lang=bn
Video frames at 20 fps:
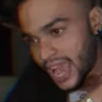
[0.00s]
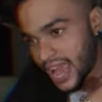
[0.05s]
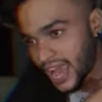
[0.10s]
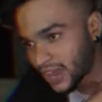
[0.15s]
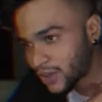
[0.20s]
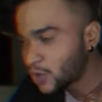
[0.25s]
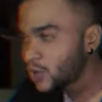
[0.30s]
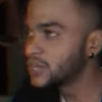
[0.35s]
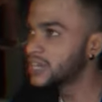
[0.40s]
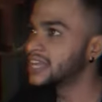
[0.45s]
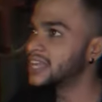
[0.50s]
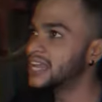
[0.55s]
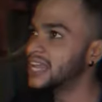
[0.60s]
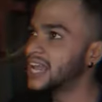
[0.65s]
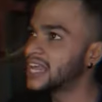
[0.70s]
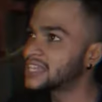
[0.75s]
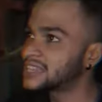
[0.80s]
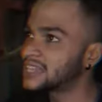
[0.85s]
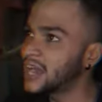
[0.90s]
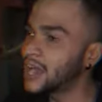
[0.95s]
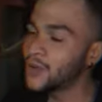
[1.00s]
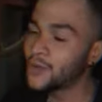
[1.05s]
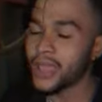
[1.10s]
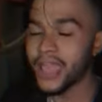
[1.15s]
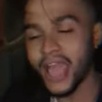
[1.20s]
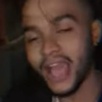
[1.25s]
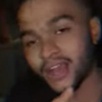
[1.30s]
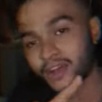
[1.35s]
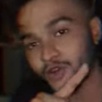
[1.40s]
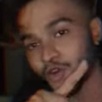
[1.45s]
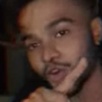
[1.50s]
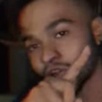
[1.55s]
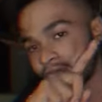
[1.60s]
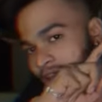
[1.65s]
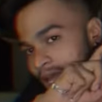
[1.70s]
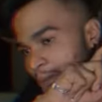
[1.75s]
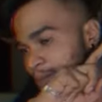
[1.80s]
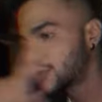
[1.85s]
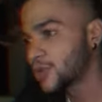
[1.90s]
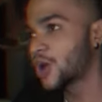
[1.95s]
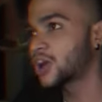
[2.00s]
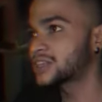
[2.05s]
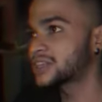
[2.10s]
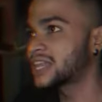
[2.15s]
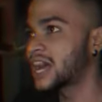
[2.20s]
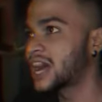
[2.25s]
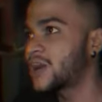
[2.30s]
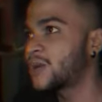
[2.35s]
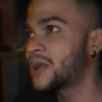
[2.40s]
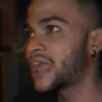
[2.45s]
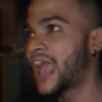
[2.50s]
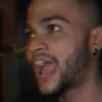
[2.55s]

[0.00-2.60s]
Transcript: এখনই ডিলেট দাও এখনই ব্লক দাও